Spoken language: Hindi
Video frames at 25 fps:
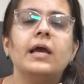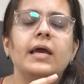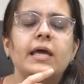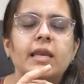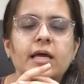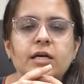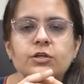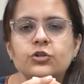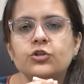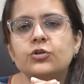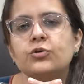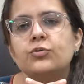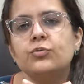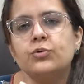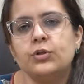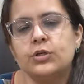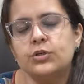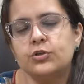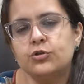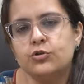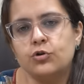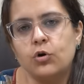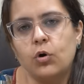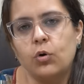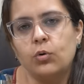इरेक्शन
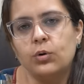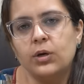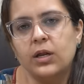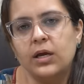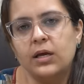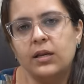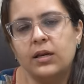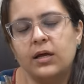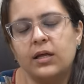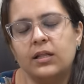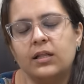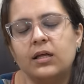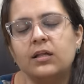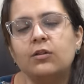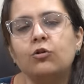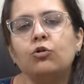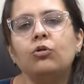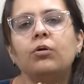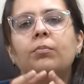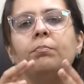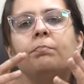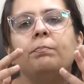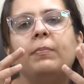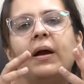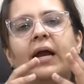उतना स्ट्रांग नहीं रहता
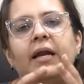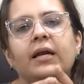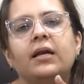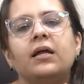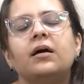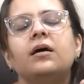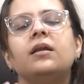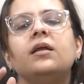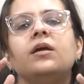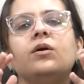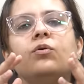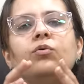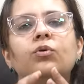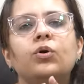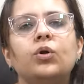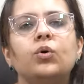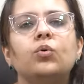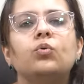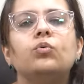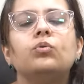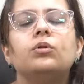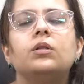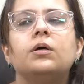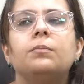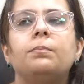द बेटर यू डू
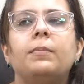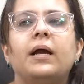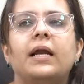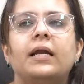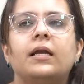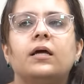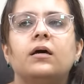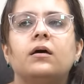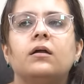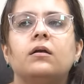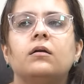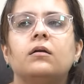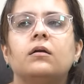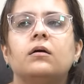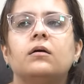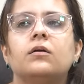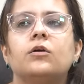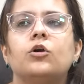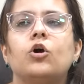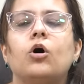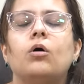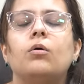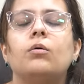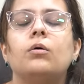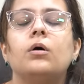द बेटर
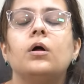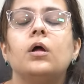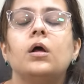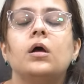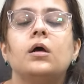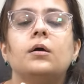योर